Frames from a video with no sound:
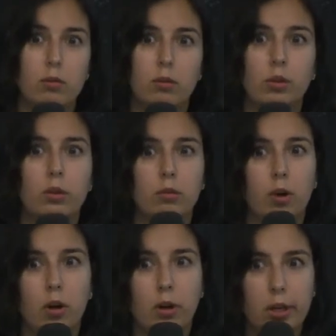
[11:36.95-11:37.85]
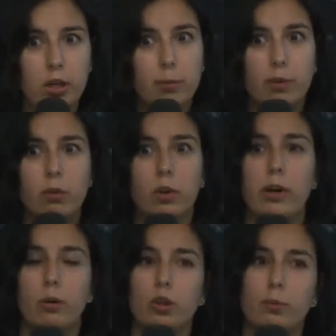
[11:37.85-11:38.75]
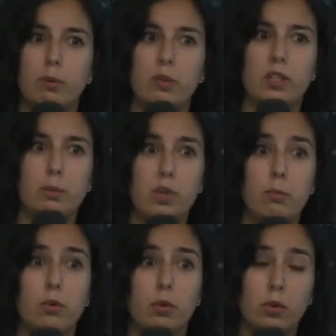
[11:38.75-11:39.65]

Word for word: Вот а, коллега привел хороший пример с BIM,